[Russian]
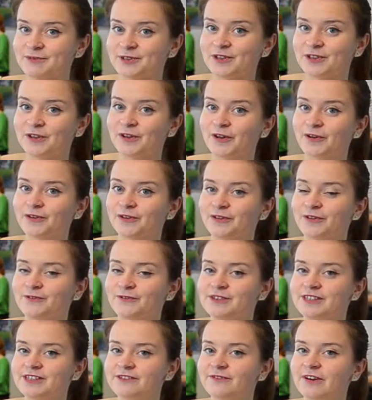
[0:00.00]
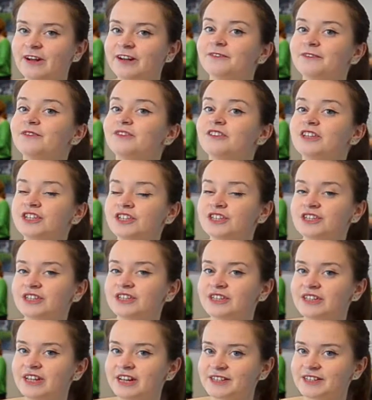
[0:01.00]
международного фестиваля в
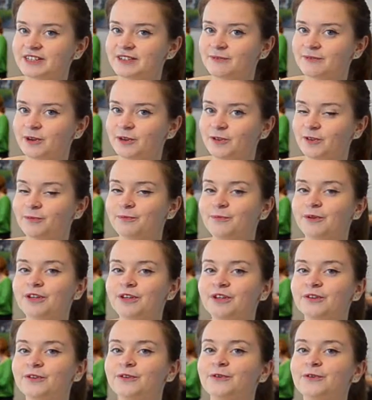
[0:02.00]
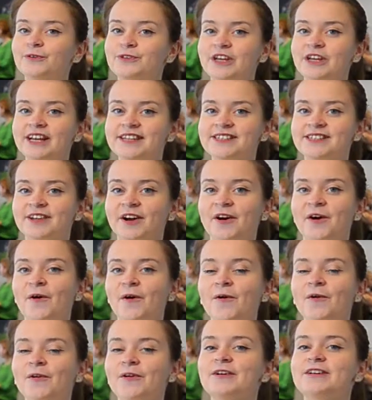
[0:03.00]
2016 году приняло участие
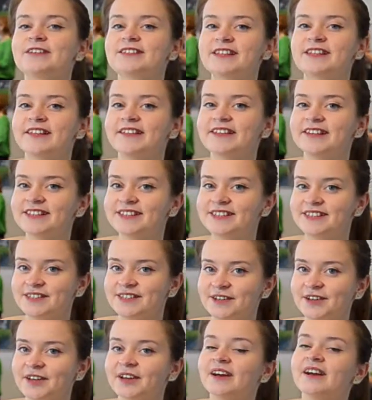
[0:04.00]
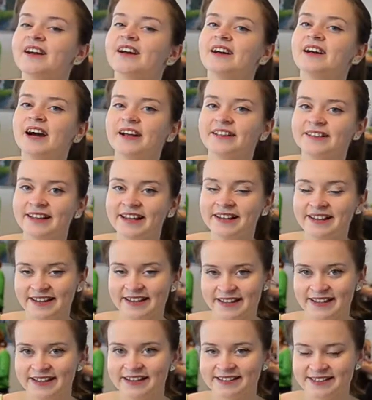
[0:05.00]
около 130 отелей
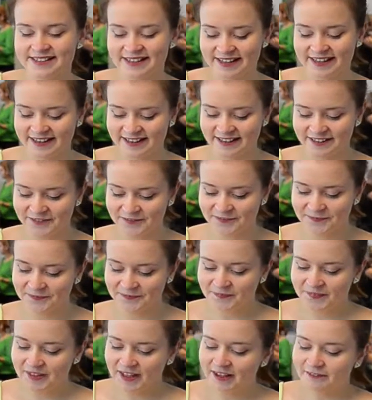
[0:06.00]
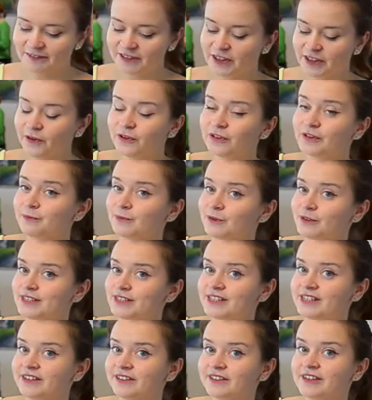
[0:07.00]
и ресторанов. Все это было
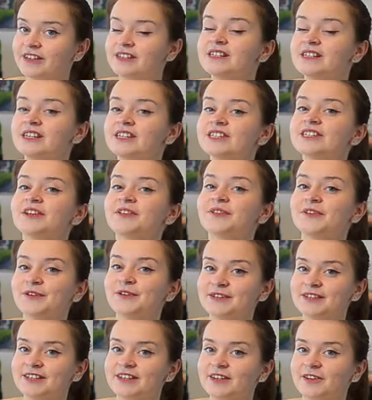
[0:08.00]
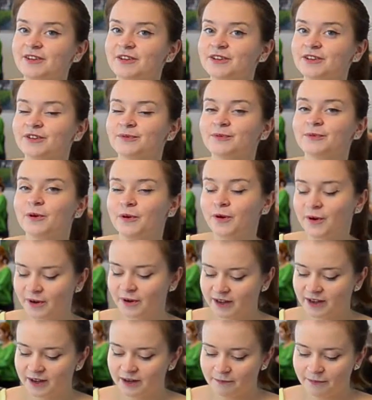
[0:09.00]
сделано лишь с одной целью, чтобы
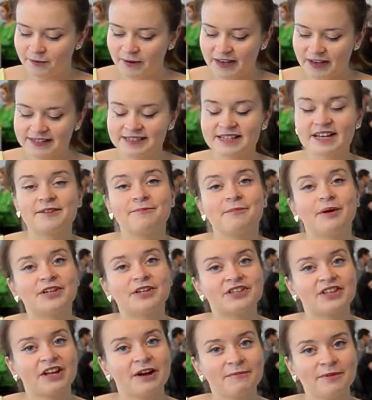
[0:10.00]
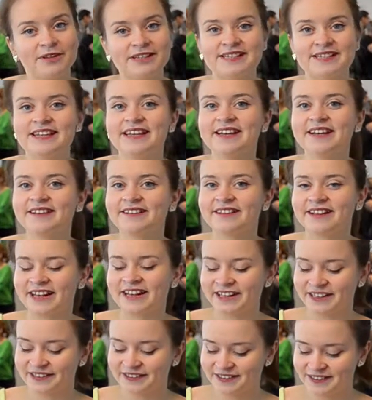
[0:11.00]
показать масштабность и
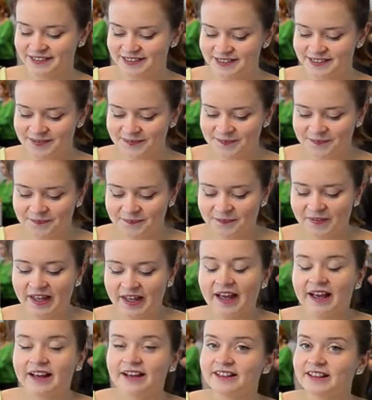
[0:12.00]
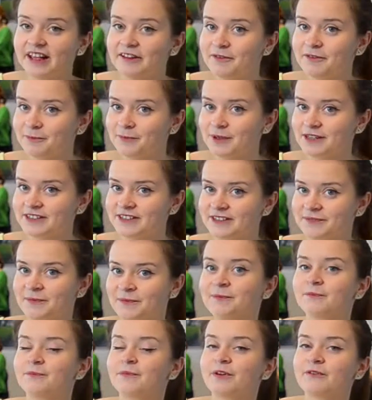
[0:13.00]
колоритность. Главным местом
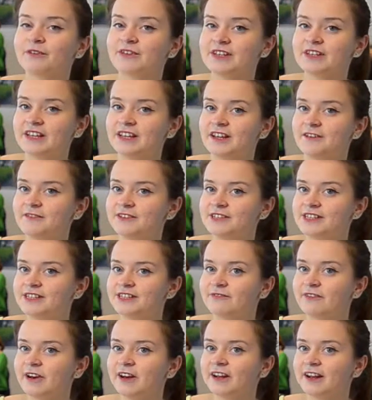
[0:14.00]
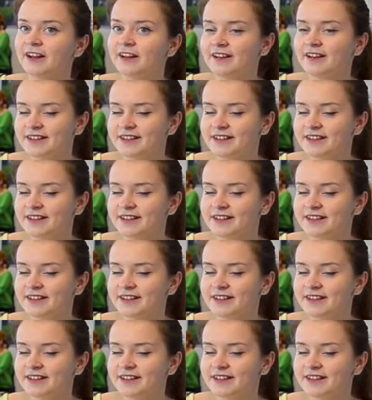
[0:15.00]
проведения фестиваля